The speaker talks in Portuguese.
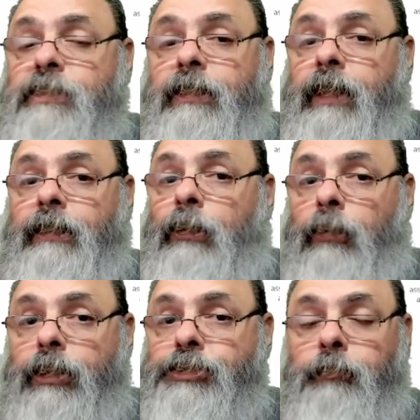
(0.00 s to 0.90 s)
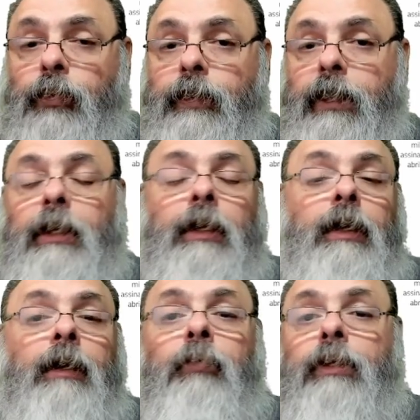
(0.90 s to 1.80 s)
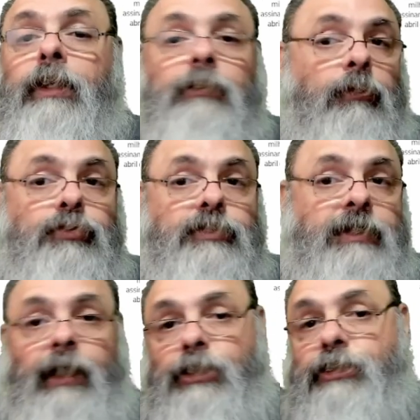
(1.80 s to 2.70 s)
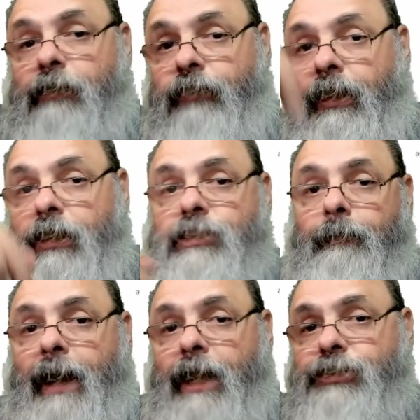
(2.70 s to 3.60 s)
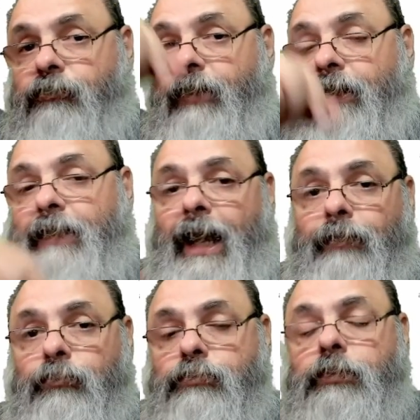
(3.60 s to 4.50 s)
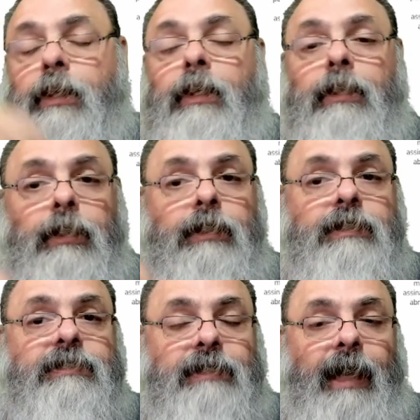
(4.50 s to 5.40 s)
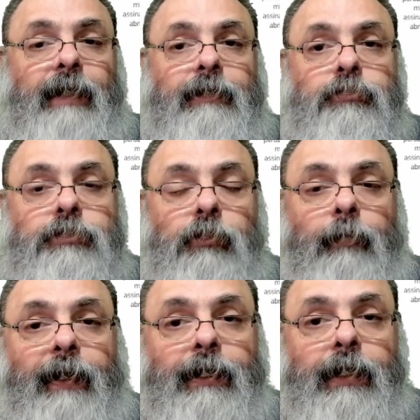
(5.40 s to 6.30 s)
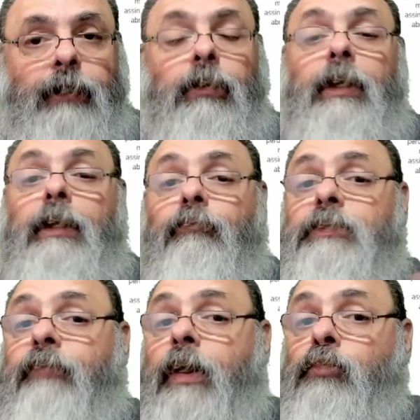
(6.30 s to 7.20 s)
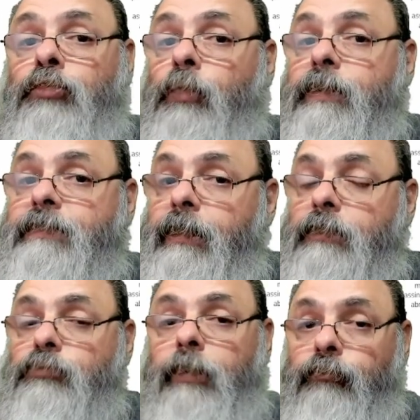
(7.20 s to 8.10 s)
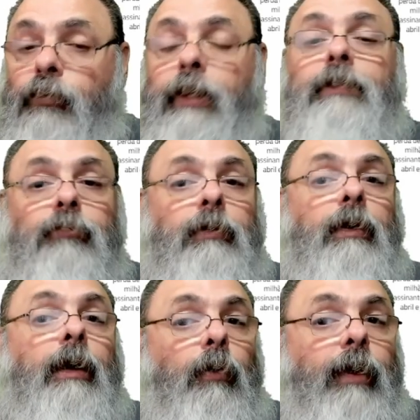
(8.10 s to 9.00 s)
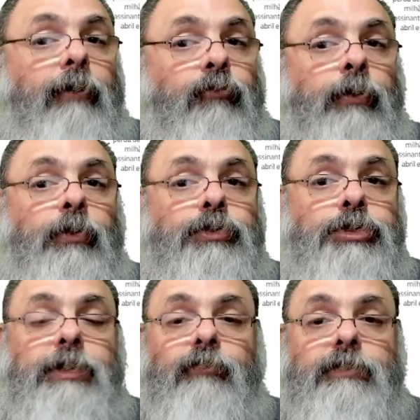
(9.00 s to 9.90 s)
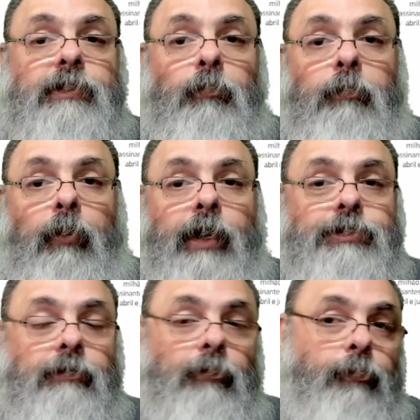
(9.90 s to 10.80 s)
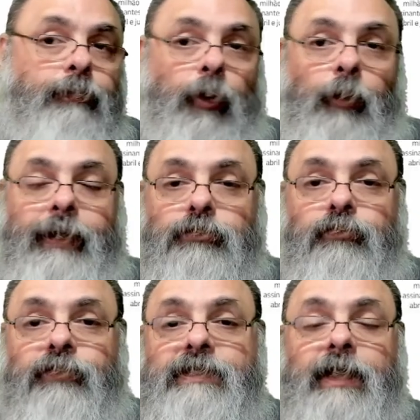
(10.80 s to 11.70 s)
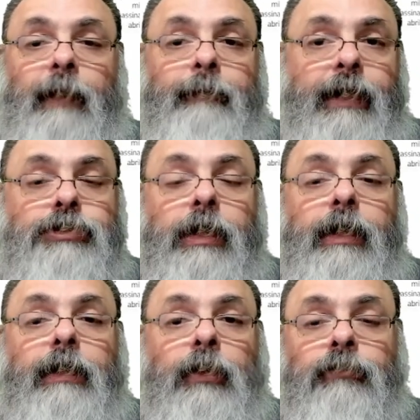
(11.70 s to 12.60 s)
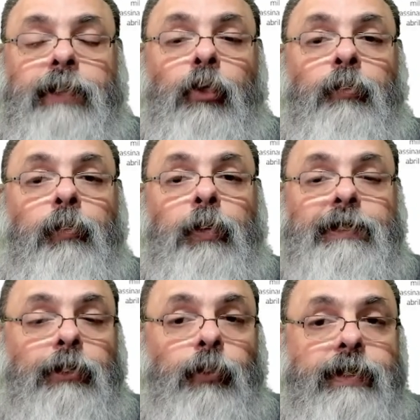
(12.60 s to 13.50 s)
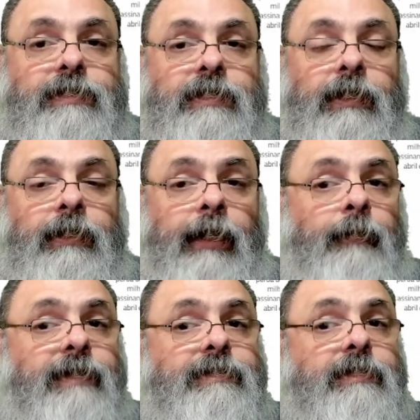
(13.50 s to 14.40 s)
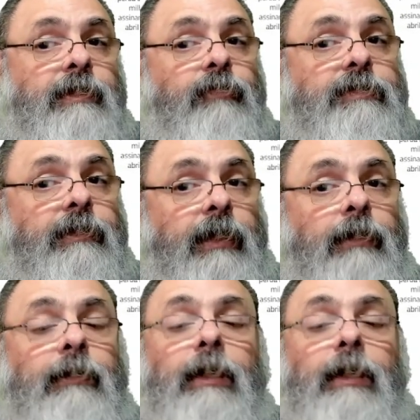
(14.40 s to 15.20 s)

ir nem na loja. Por quê? Porque no, o SIM ele já vem, ele já baixa via dados e instala no seu aparelho. Você fica com duas linhas no iPhone, viu? O iPhone hoje em dia você não pode, ou pelo menos fisicamente, não tem como botar dois SIM nele, mas assim você tem